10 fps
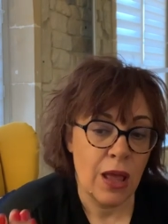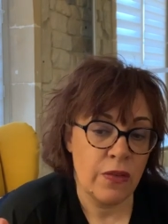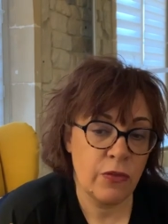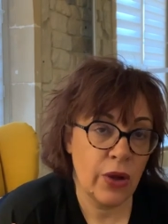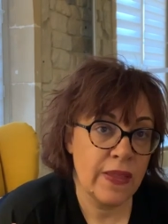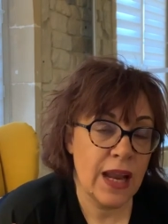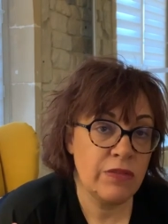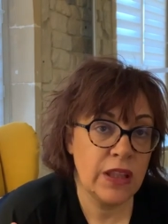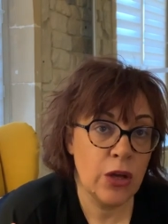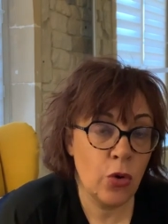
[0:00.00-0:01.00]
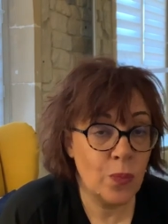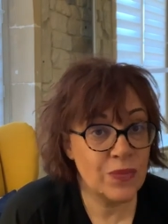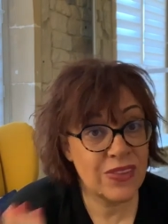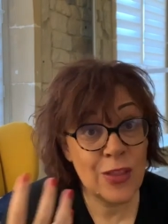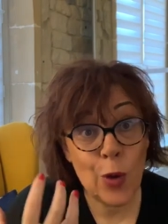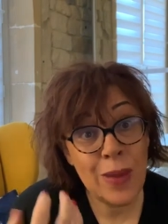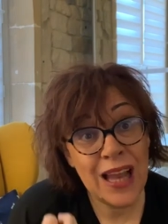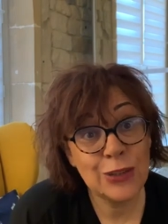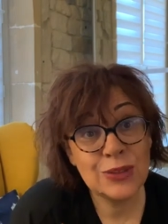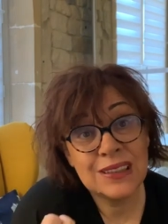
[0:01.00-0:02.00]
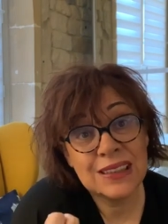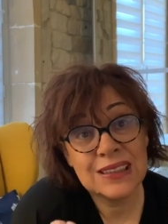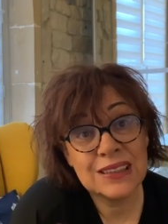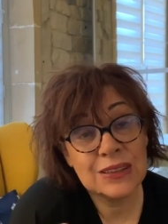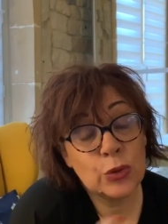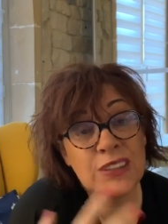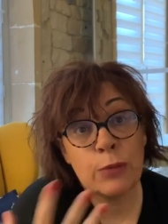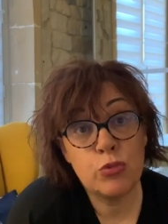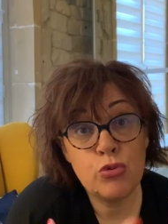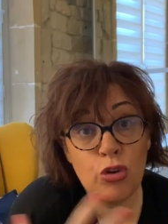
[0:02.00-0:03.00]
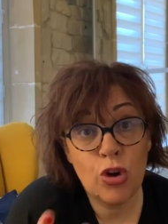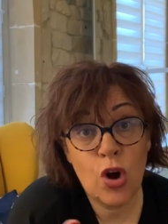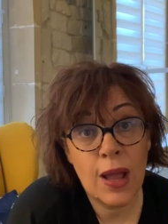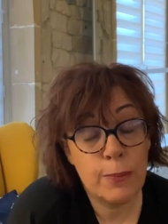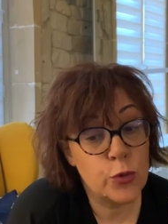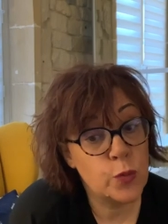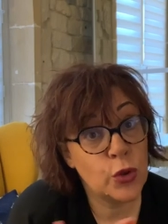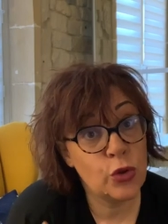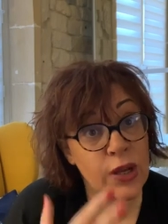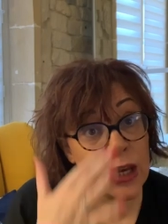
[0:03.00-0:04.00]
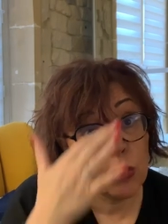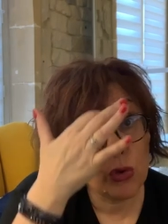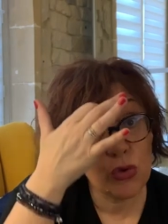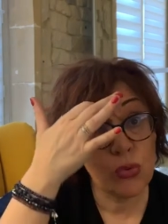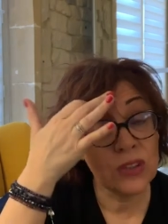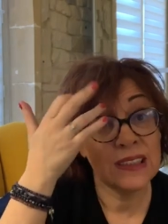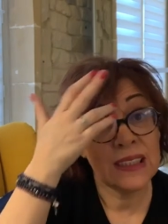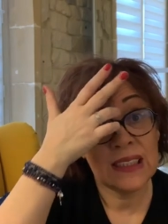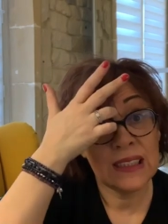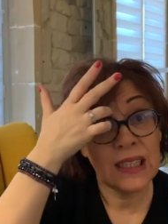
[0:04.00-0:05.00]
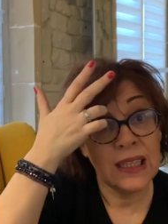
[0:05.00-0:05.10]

Si vous regardez la vidéo, c'est normal que ça, bouge encore un peu pendant quelques jours. C'est